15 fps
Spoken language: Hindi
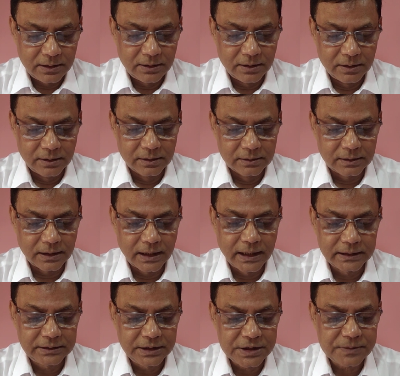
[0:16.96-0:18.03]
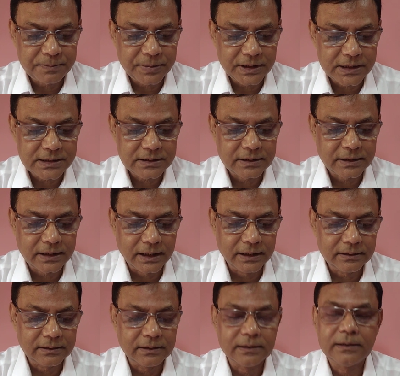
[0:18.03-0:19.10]
और आतिश परस्त
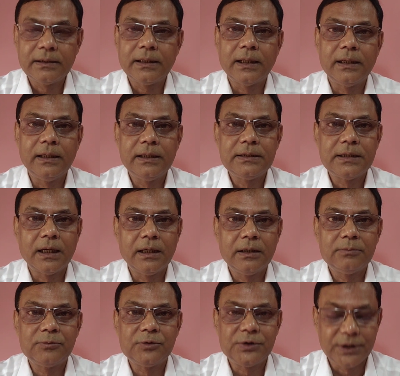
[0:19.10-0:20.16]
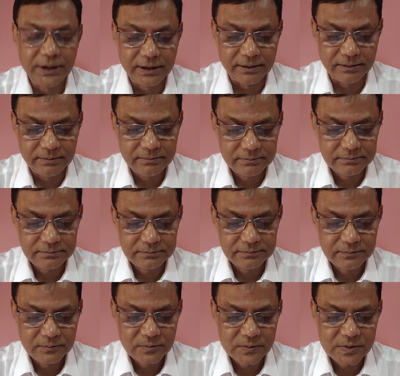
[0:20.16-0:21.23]
कहते हैं अहले जहाँ मुझे
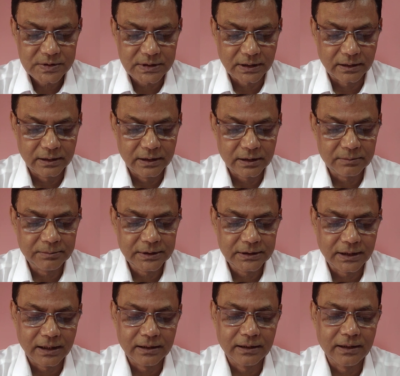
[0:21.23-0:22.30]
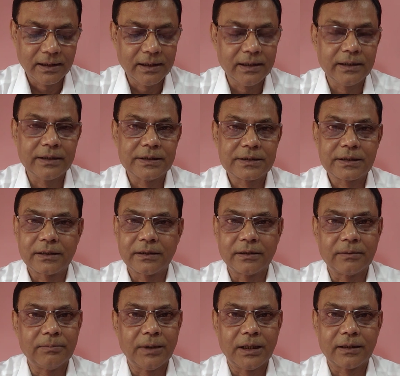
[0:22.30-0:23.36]
सरगर में हाय
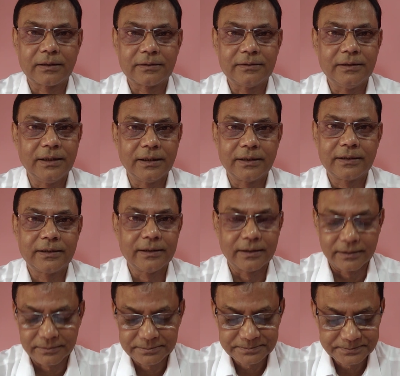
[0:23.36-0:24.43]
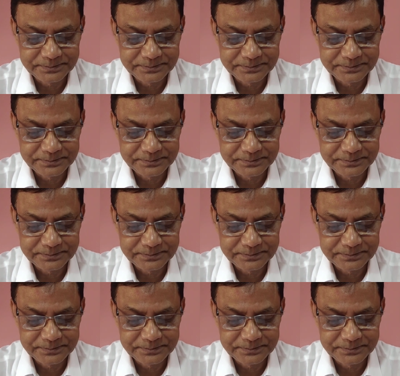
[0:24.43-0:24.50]
शरर बार देख कर